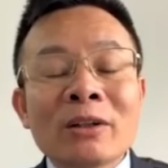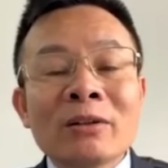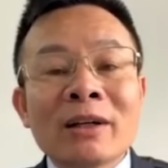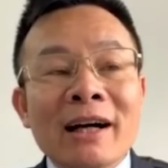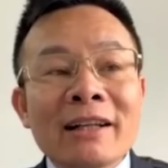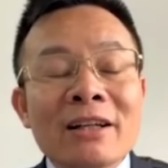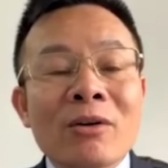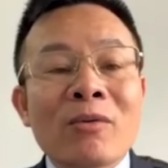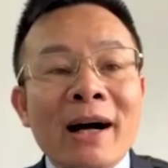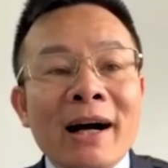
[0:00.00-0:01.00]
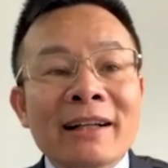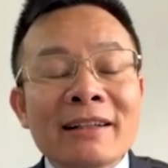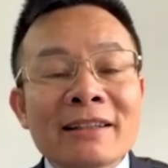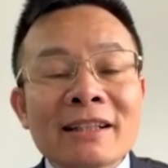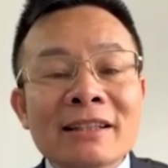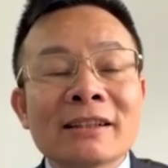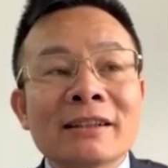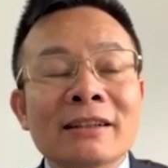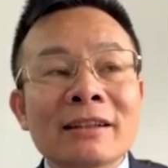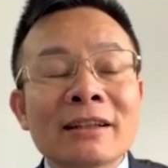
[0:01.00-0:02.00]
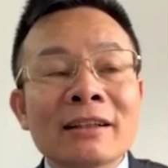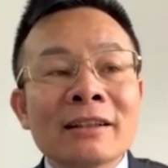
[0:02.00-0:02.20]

khá nhiều vụ án đã xét xử